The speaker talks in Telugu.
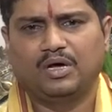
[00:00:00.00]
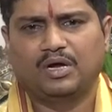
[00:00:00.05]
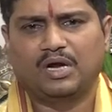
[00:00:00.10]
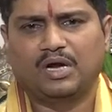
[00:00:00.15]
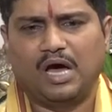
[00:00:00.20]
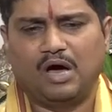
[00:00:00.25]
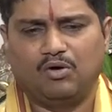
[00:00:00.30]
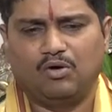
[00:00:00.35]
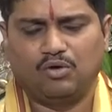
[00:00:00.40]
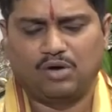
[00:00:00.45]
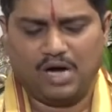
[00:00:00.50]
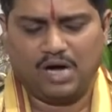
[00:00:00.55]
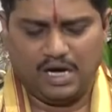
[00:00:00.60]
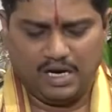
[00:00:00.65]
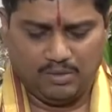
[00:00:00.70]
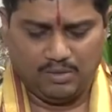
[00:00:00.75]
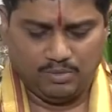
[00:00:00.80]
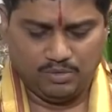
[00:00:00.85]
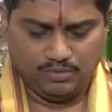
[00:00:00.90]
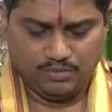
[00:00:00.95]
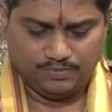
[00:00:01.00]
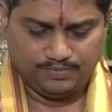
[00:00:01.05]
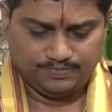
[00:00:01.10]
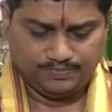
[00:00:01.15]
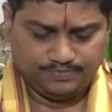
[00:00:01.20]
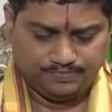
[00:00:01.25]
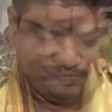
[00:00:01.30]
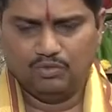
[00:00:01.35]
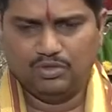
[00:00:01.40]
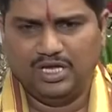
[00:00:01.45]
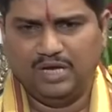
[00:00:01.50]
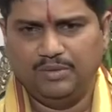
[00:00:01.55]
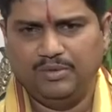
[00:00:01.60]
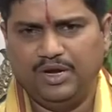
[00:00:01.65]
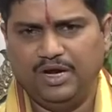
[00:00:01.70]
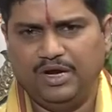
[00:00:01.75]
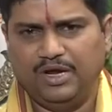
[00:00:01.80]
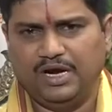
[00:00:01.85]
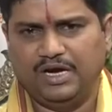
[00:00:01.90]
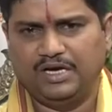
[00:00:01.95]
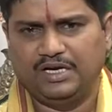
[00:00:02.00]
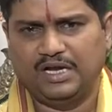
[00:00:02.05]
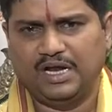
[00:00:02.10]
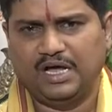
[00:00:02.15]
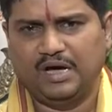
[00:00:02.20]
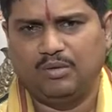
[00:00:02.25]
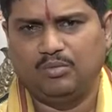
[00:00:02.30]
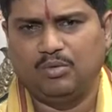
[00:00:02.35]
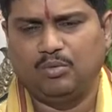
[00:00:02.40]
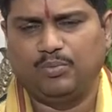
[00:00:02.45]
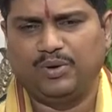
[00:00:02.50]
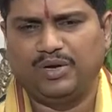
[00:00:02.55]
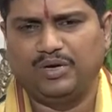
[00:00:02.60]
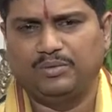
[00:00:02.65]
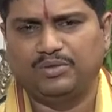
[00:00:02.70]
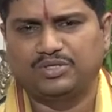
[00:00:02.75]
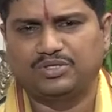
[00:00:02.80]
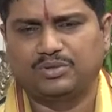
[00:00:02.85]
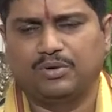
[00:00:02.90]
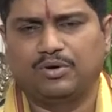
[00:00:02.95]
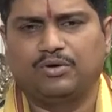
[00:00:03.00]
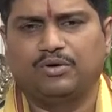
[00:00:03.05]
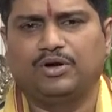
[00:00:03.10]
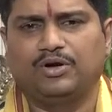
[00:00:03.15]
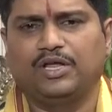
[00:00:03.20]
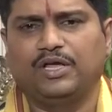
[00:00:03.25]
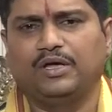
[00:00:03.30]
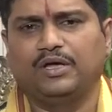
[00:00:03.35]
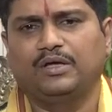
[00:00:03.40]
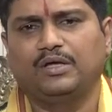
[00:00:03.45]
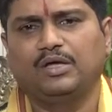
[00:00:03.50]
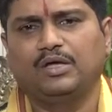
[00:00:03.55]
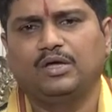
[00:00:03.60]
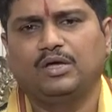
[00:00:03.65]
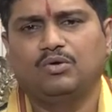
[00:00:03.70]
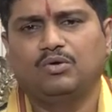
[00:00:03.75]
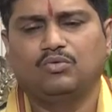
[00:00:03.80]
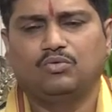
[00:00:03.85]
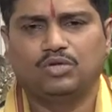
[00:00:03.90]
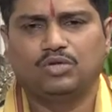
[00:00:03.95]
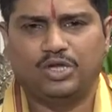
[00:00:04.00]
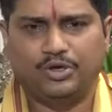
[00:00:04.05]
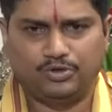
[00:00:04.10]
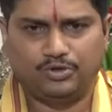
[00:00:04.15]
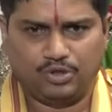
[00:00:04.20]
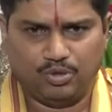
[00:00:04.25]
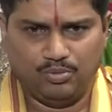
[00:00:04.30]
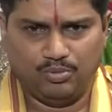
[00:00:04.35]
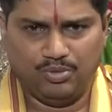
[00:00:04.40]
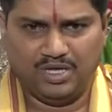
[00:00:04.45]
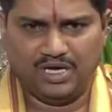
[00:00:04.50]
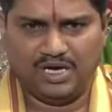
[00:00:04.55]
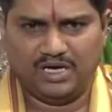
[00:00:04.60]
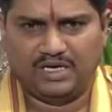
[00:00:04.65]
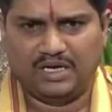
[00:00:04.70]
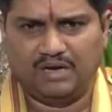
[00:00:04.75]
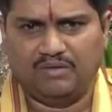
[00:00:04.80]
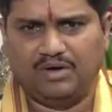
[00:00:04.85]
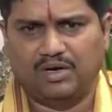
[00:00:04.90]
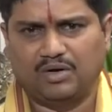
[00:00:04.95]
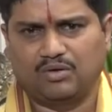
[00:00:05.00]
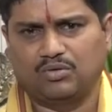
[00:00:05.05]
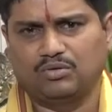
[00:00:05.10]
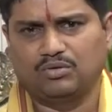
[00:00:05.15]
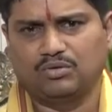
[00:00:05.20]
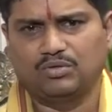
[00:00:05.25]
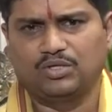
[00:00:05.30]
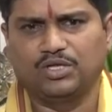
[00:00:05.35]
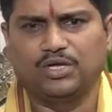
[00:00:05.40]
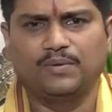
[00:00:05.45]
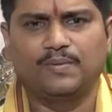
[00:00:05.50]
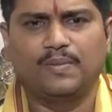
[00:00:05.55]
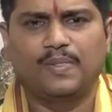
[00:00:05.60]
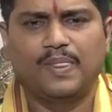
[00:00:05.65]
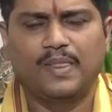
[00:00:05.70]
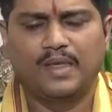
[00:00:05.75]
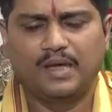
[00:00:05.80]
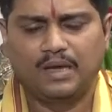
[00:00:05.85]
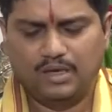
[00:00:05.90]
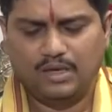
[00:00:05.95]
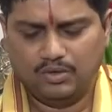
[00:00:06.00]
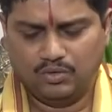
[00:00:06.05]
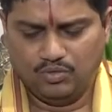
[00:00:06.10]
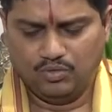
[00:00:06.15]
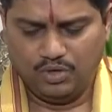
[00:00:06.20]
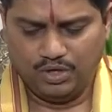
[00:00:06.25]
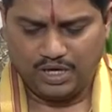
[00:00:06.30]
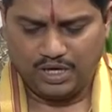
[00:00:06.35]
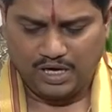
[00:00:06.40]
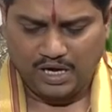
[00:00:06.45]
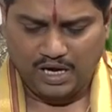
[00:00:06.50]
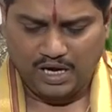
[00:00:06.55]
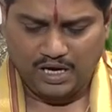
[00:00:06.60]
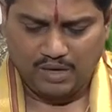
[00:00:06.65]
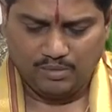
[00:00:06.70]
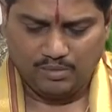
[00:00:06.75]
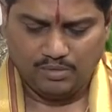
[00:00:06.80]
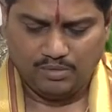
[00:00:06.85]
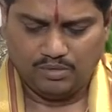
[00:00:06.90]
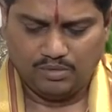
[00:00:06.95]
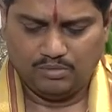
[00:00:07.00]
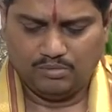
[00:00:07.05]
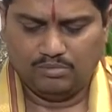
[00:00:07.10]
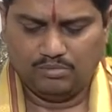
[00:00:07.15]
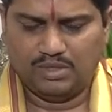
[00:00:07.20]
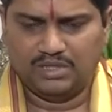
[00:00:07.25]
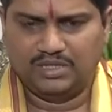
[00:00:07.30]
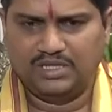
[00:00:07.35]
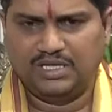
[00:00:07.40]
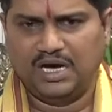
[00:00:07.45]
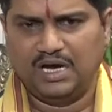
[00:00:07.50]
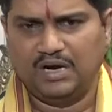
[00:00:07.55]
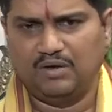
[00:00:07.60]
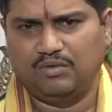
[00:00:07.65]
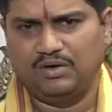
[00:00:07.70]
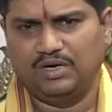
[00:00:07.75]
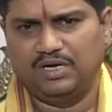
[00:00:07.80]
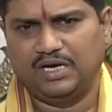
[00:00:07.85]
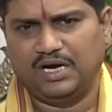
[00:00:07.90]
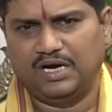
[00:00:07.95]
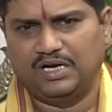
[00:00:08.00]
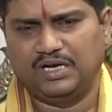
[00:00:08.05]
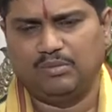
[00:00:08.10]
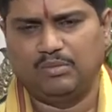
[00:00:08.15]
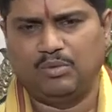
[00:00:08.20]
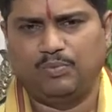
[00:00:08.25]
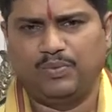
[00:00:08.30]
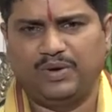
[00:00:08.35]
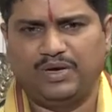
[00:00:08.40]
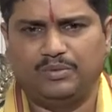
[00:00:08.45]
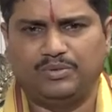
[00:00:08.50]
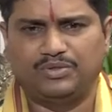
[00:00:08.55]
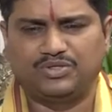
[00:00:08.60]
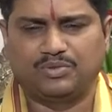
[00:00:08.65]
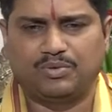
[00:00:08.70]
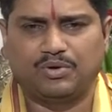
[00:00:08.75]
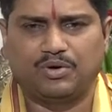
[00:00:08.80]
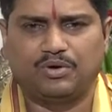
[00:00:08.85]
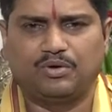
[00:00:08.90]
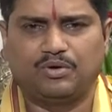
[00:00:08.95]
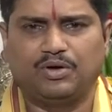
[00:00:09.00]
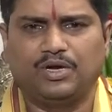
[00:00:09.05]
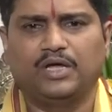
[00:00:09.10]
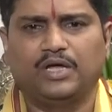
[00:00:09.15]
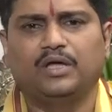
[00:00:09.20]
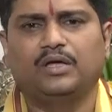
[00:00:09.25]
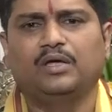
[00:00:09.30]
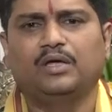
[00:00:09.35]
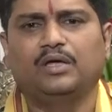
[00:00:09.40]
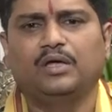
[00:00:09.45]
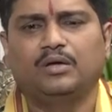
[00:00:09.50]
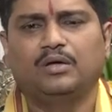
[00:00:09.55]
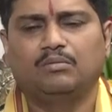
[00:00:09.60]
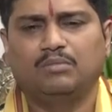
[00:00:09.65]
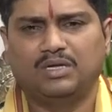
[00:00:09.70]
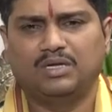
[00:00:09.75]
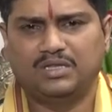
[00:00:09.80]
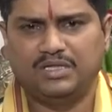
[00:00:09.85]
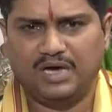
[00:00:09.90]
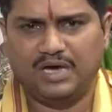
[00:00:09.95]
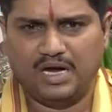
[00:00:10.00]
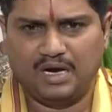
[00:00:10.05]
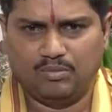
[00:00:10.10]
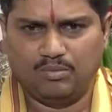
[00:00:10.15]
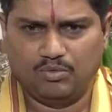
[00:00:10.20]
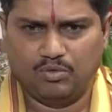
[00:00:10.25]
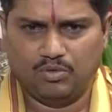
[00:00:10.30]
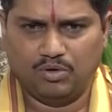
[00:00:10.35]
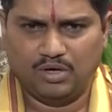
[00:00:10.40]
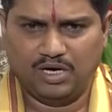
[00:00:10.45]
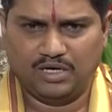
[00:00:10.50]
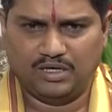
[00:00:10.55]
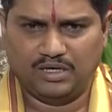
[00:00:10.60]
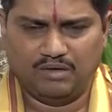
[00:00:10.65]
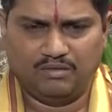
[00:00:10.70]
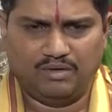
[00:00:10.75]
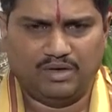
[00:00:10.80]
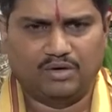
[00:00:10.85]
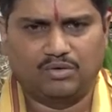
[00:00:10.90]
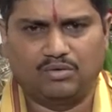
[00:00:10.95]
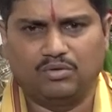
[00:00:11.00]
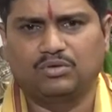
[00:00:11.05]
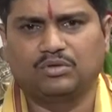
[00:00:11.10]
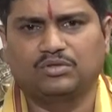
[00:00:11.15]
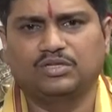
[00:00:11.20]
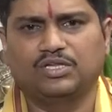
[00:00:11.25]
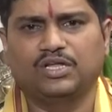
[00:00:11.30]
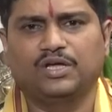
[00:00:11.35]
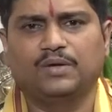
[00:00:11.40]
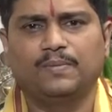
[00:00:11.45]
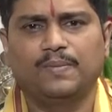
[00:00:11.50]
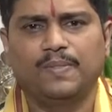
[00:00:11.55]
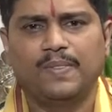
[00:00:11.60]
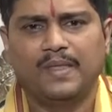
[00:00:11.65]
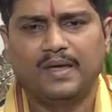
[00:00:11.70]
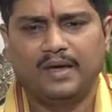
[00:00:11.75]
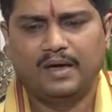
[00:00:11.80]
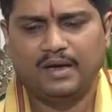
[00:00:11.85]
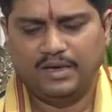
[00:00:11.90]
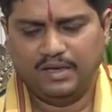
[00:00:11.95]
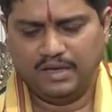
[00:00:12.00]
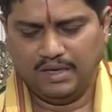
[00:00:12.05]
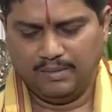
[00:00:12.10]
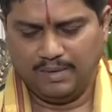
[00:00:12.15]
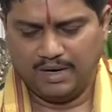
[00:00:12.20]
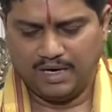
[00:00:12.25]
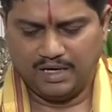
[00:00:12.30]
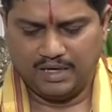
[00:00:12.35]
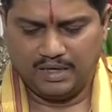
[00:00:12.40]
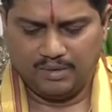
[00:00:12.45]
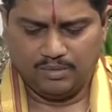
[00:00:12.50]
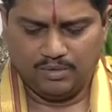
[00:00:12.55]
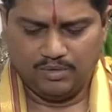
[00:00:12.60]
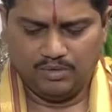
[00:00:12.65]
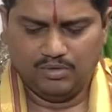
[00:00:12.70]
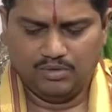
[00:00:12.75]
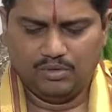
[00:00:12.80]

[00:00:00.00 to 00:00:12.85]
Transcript: రాహుకాలము ఉదయం ఏడు గంటల ముప్పై నిమిషముల నుండి ఉదయం తొమ్మిది గంటల వరకు ఉంటుంది గులిక కాలము మధ్యాహ్నం ఒంటి గంట ముప్పై నిమిషముల నుండి మధ్యాహ్నం మూడు గంటల వరకు ఉంటుంది యమగండము